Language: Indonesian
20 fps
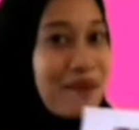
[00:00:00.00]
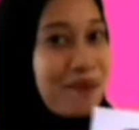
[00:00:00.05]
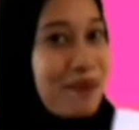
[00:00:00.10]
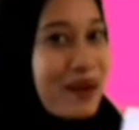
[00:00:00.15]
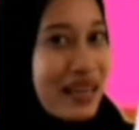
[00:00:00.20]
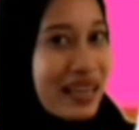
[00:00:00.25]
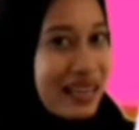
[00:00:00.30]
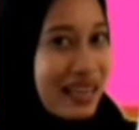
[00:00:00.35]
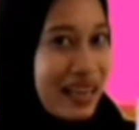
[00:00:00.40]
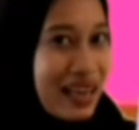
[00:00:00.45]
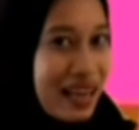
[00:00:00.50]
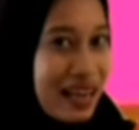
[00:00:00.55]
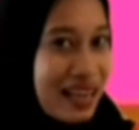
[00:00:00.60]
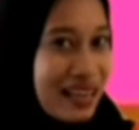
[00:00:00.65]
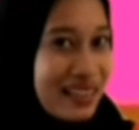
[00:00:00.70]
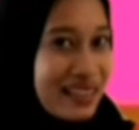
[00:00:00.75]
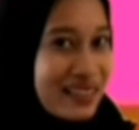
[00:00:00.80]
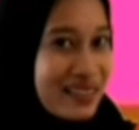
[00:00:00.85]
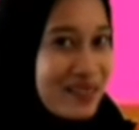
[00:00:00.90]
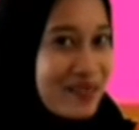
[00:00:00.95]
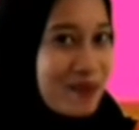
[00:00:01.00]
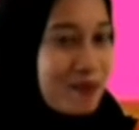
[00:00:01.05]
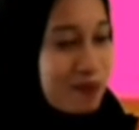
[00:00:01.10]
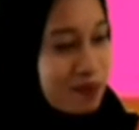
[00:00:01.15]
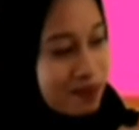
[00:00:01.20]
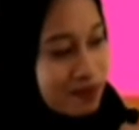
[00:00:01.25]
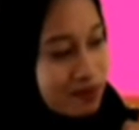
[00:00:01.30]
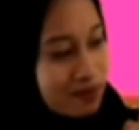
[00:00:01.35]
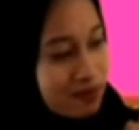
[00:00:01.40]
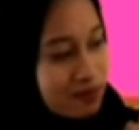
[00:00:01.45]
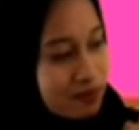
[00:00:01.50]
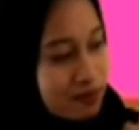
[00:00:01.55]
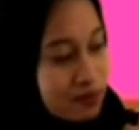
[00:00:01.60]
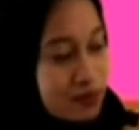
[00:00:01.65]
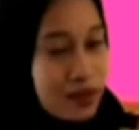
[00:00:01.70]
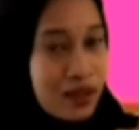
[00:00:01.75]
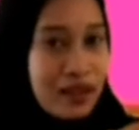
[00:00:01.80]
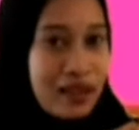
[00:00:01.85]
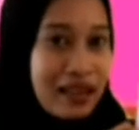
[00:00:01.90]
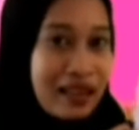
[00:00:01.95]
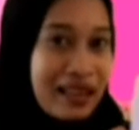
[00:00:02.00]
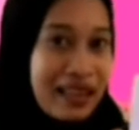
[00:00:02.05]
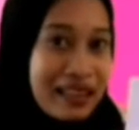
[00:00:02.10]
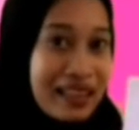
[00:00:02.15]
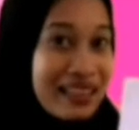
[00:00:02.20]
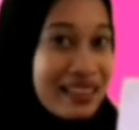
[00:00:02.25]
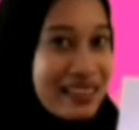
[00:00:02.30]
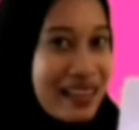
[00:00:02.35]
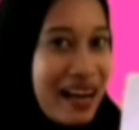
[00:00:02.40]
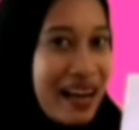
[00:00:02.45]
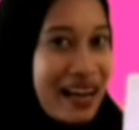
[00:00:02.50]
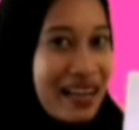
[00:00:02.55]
apa ya? Kelihatan nggak?